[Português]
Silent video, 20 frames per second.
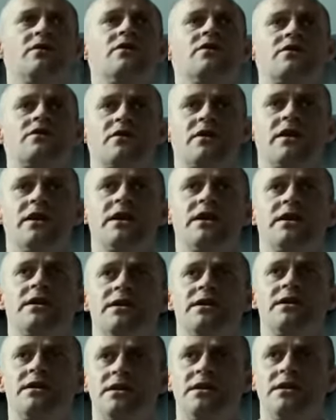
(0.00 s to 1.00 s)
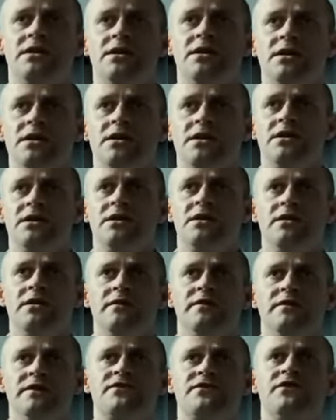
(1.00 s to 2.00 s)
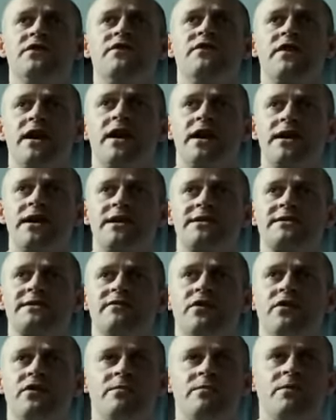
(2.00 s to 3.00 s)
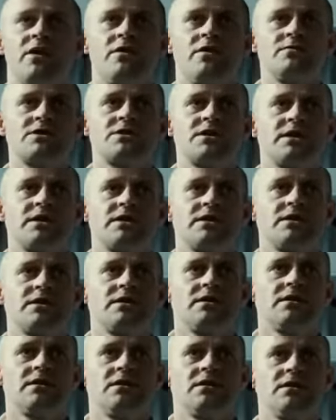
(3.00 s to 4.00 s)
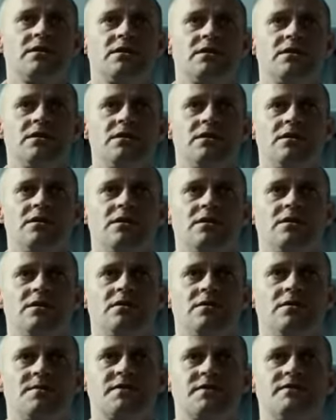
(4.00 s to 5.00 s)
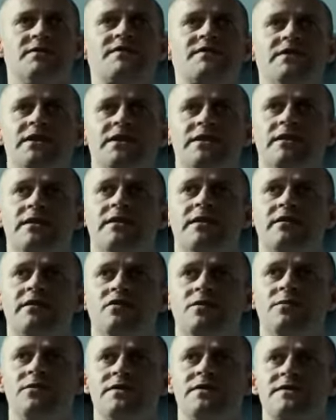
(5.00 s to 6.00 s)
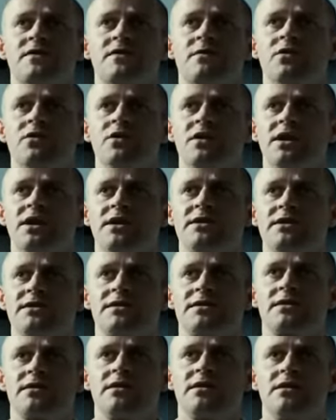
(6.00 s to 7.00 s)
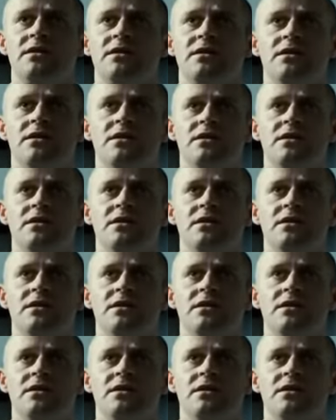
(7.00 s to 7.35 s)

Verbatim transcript: Vocês se lembram da questão que levantamos no começo da semana? Se ainda era possível uma ditadura na Alemanha?